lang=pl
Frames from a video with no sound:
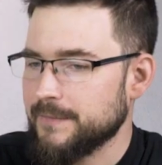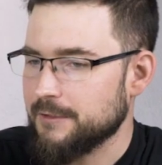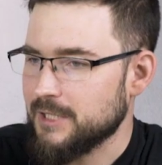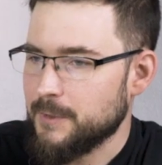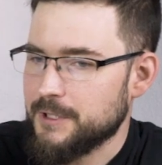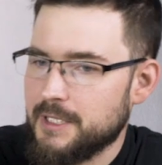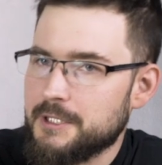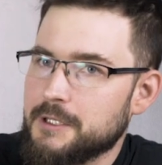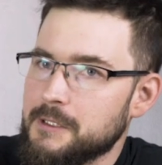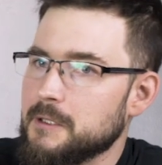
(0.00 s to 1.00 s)
Jeżeli
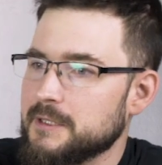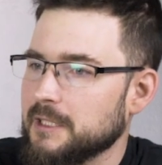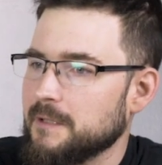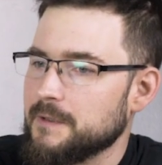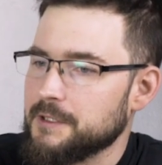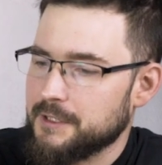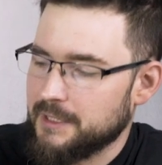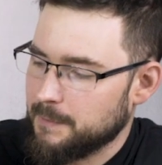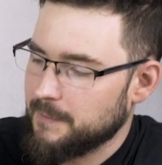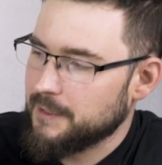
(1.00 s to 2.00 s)
posiadacie tylko takie wyjście,
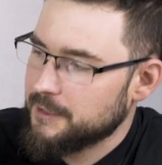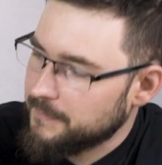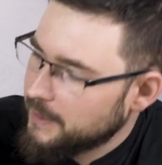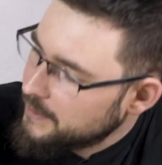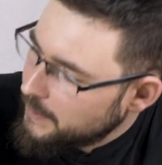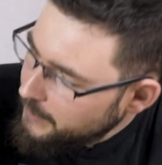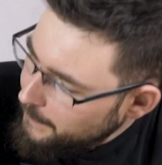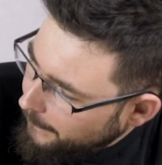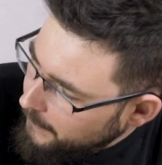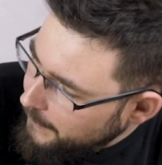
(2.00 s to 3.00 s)
jak my w naszym teraz
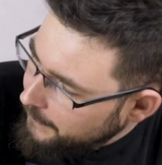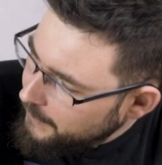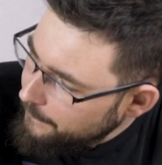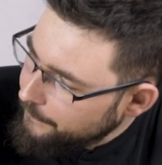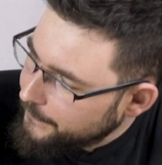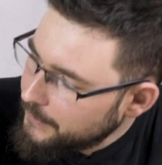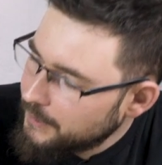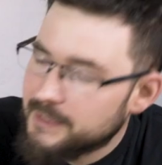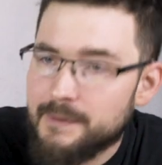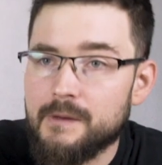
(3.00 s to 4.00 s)
laptopie podpiętym, no
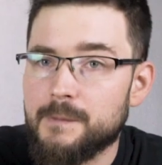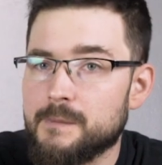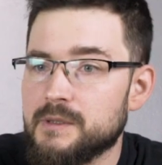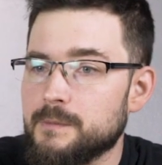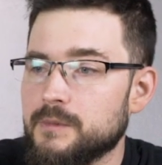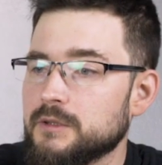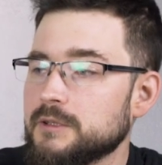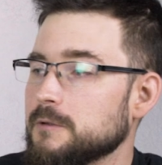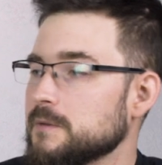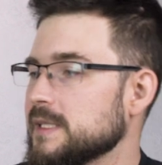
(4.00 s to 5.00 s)
to jest pewien problem, bo
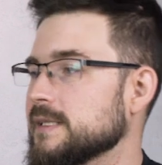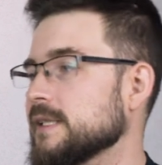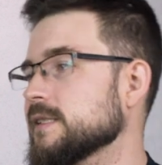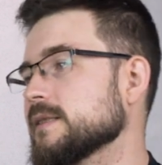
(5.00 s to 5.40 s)
nie uzyskacie z